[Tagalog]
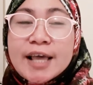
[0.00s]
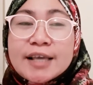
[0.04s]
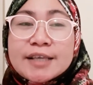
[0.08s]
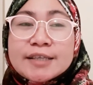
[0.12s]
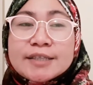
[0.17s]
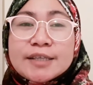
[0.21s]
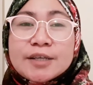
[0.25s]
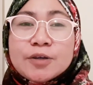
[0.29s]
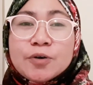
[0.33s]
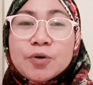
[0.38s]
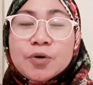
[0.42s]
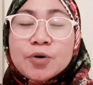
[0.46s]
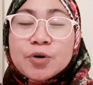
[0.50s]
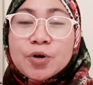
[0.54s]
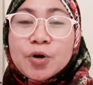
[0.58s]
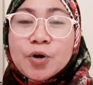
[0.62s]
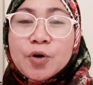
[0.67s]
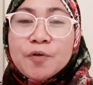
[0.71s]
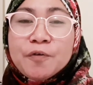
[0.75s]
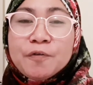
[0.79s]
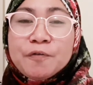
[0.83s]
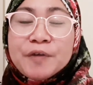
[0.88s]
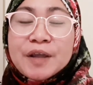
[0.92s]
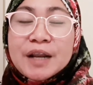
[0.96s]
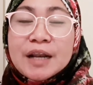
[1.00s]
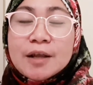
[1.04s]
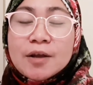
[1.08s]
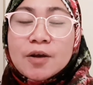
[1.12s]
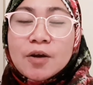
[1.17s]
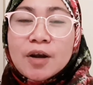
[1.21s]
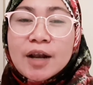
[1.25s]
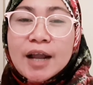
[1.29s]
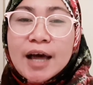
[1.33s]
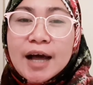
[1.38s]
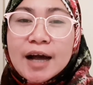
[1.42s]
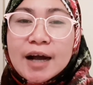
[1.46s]
Siguro feel
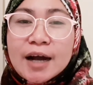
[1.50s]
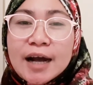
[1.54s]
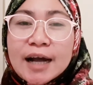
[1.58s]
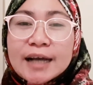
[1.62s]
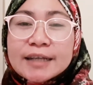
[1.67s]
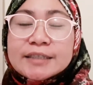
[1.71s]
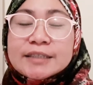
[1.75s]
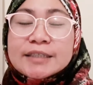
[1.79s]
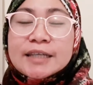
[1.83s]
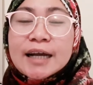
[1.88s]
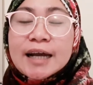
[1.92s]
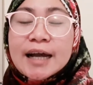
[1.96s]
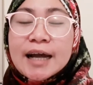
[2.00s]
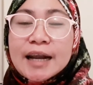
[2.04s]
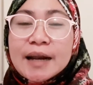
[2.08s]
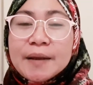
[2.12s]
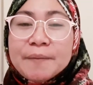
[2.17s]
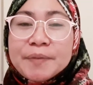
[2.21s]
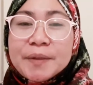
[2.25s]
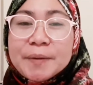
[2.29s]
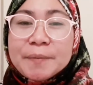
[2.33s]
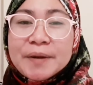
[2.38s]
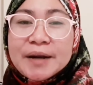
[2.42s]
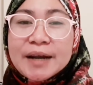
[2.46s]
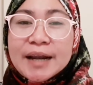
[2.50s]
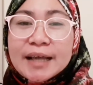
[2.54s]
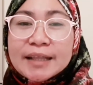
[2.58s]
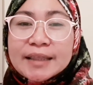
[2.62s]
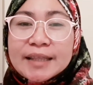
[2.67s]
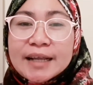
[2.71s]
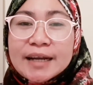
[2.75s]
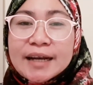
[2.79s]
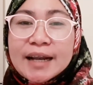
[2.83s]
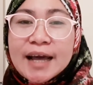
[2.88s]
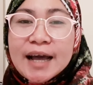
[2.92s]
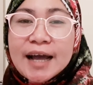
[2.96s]
ko lang at saka alam naman
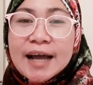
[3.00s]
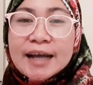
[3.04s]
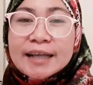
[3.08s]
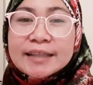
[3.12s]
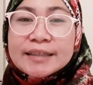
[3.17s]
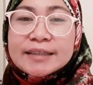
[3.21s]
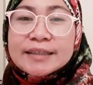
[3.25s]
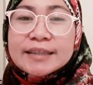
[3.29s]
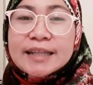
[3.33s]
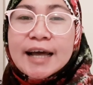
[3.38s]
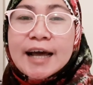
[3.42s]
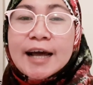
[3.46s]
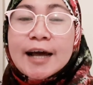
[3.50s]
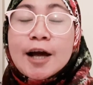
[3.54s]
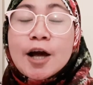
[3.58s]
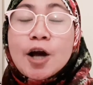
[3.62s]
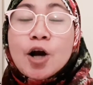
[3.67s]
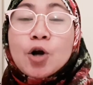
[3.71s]
nating lahat na